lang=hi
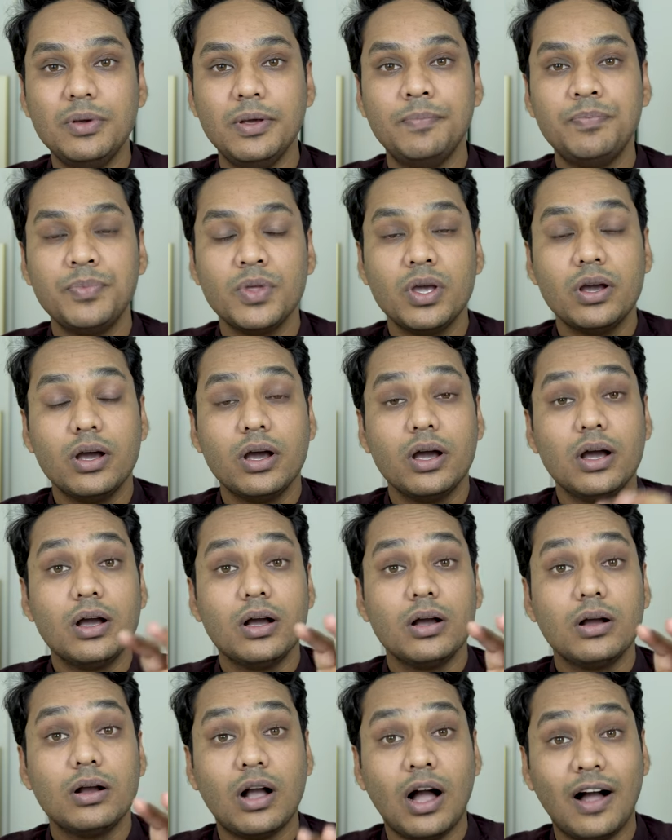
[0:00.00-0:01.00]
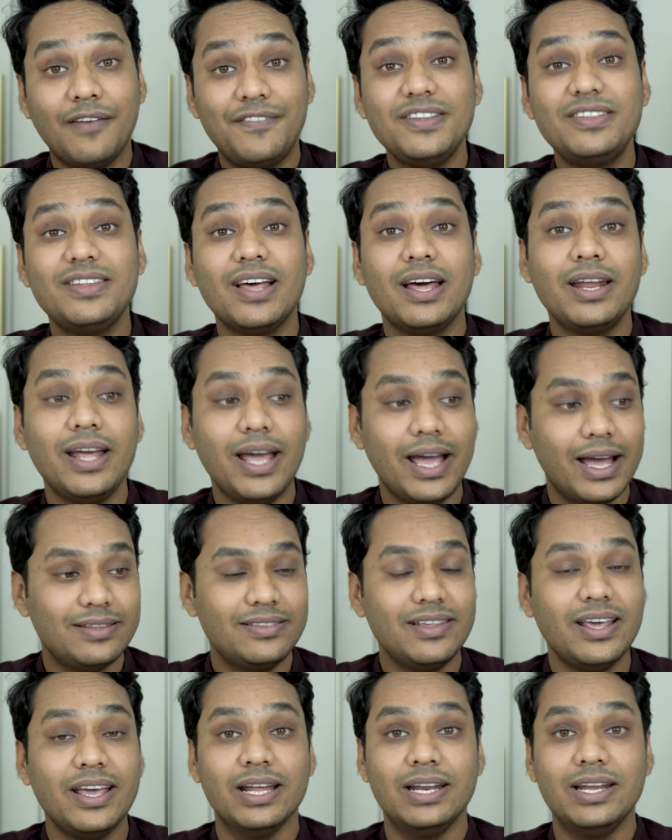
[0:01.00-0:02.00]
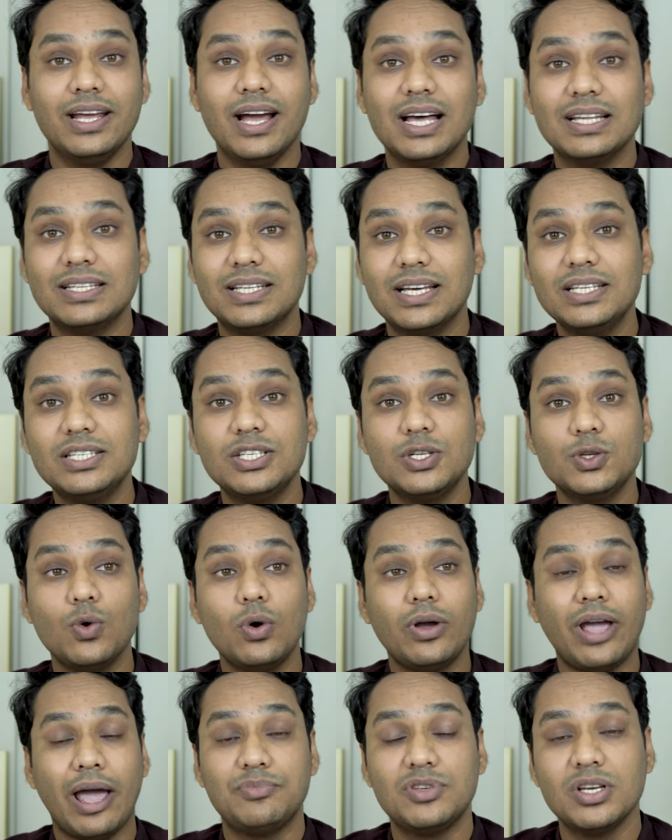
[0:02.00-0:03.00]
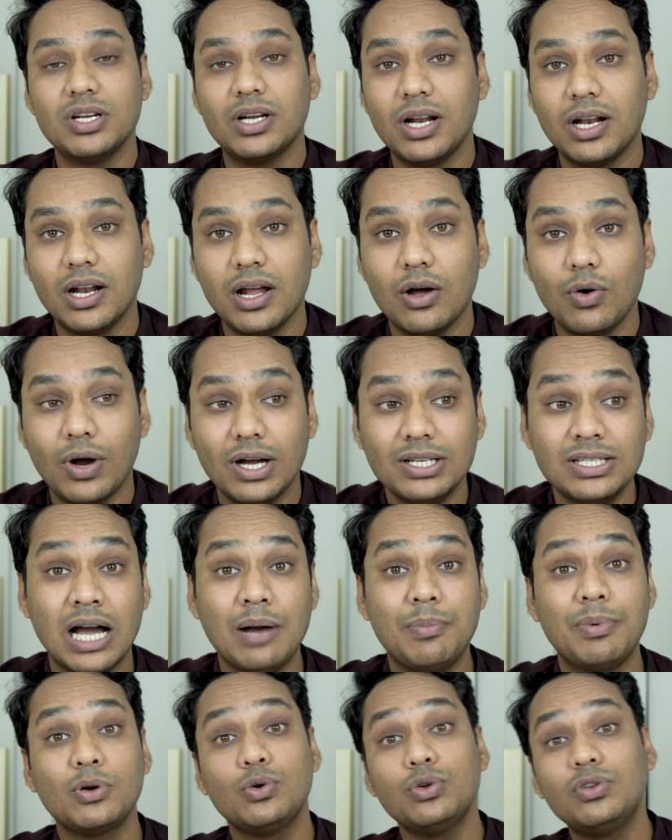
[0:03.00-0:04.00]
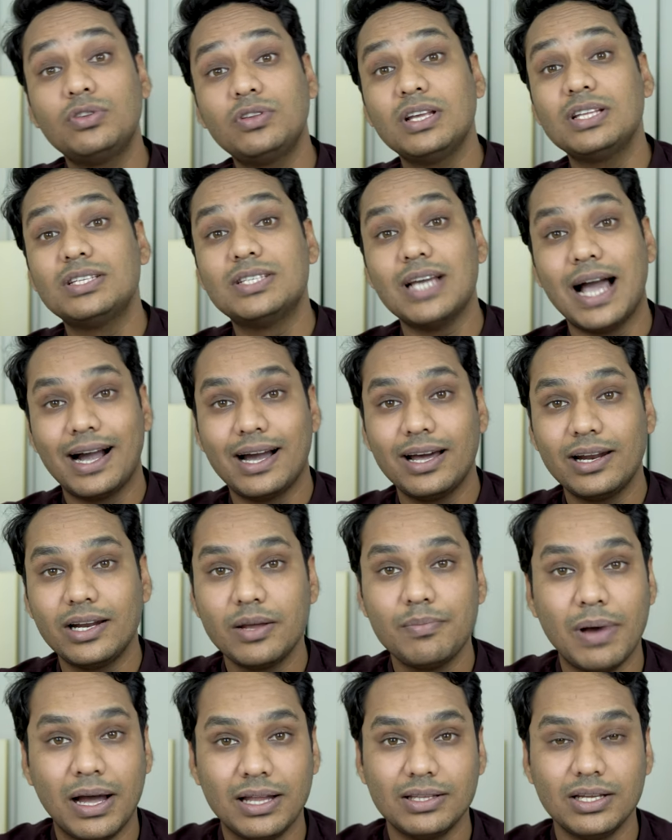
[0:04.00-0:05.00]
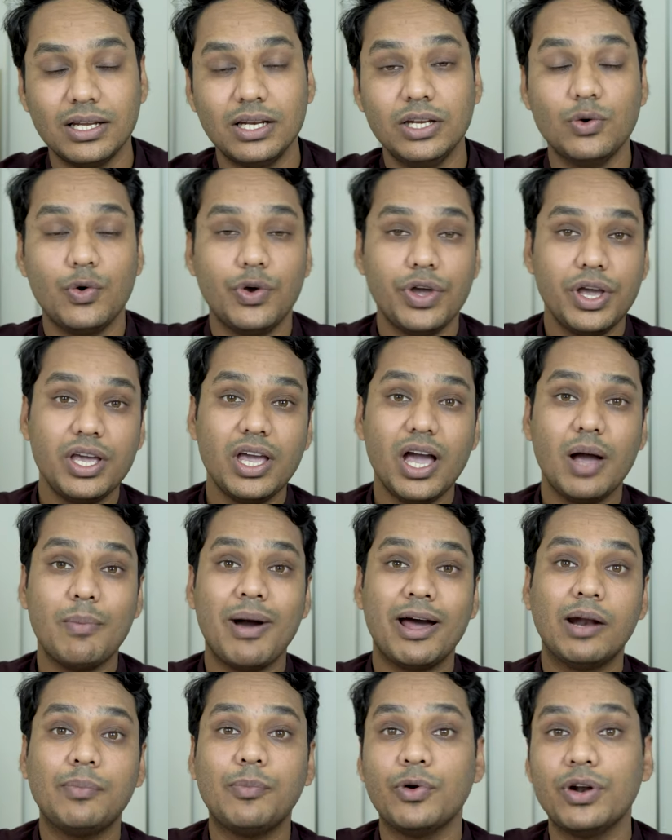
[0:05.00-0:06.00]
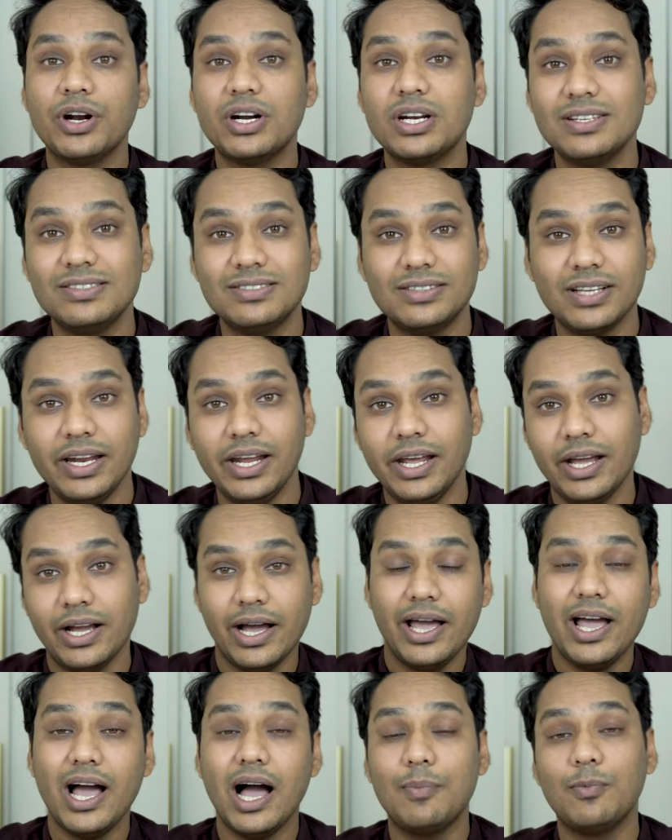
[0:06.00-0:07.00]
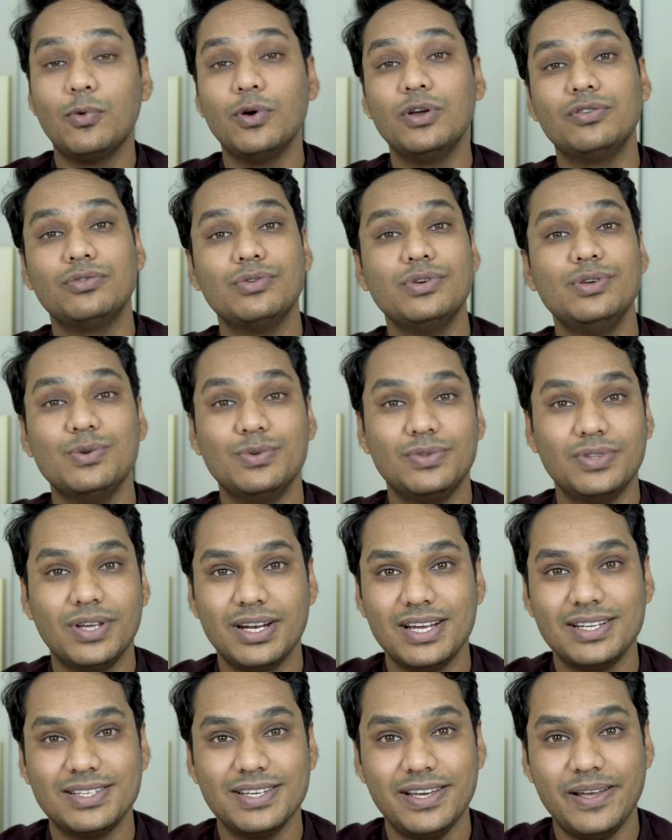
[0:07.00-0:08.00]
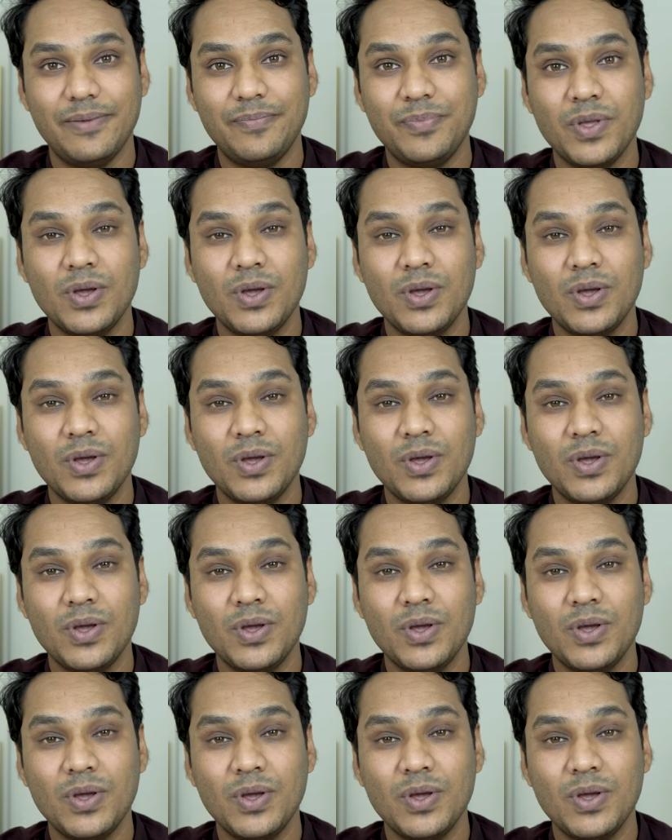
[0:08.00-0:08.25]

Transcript: भी काफ़ी सारे ऐसे एरियाज़ हैं जिनको कैप्चर करना होगा जहाँ पर खुद से जाकर के बात करनी होगी कि हमारा प्रोडक्ट इस तरीके का है आपको इसको यूज़ करना चाहिए